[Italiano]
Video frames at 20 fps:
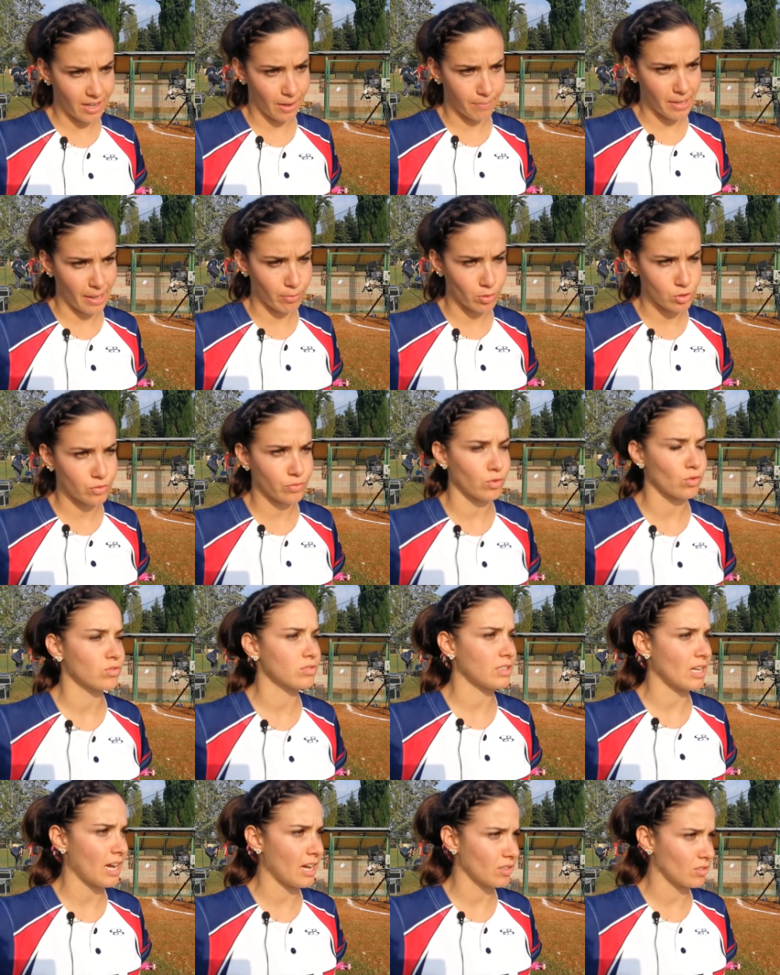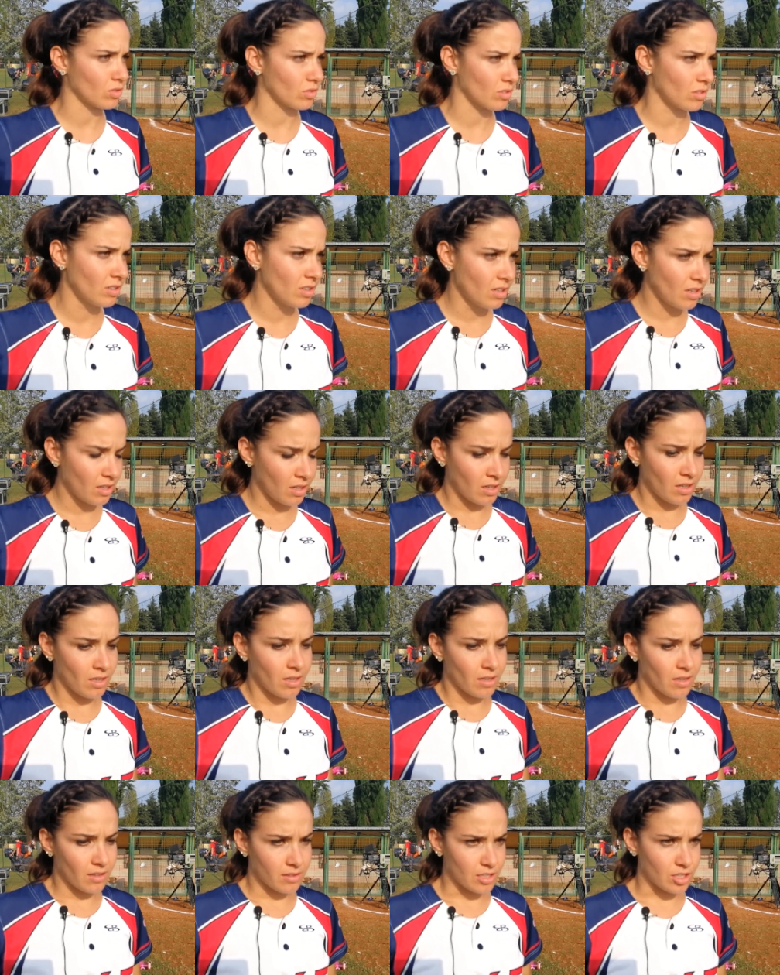Abbiamo sfruttato
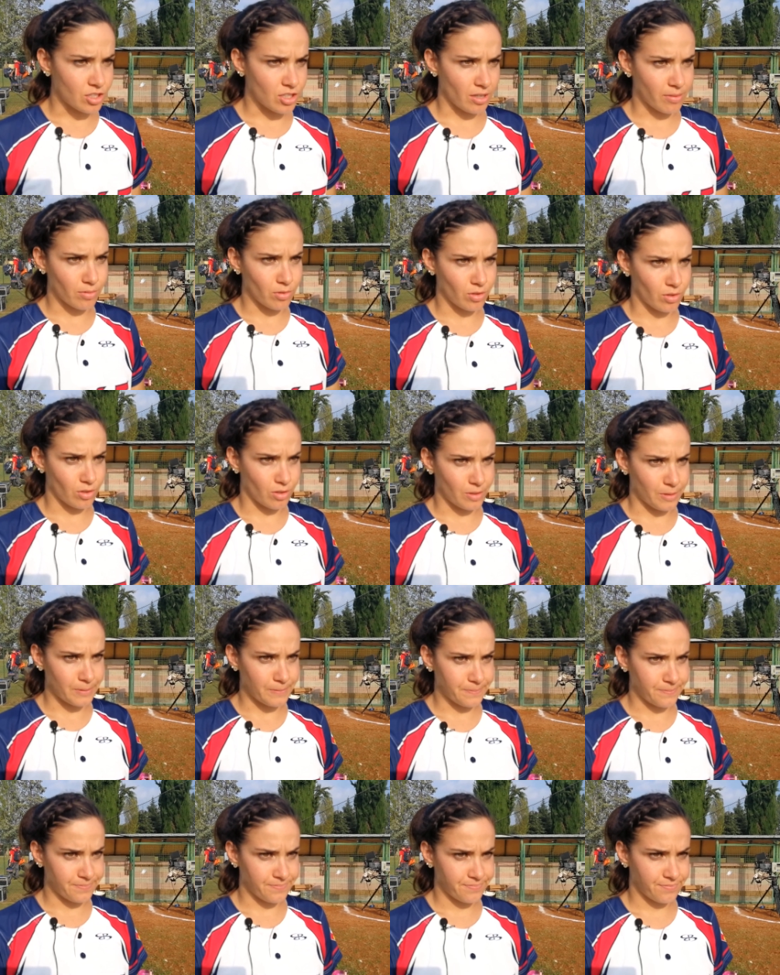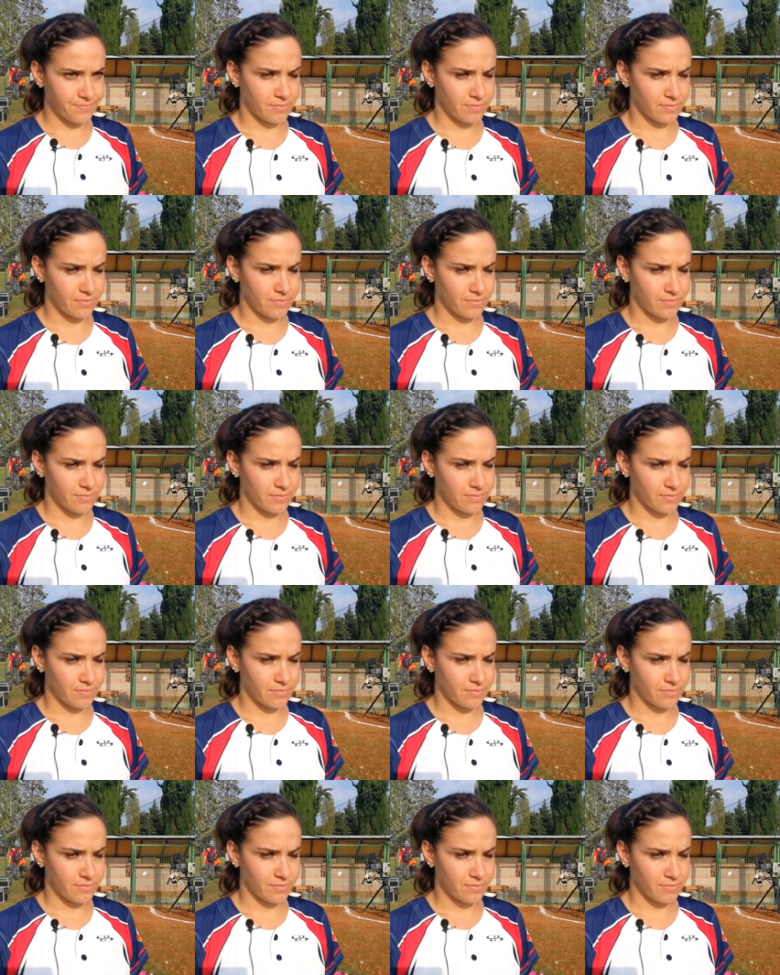diciamo,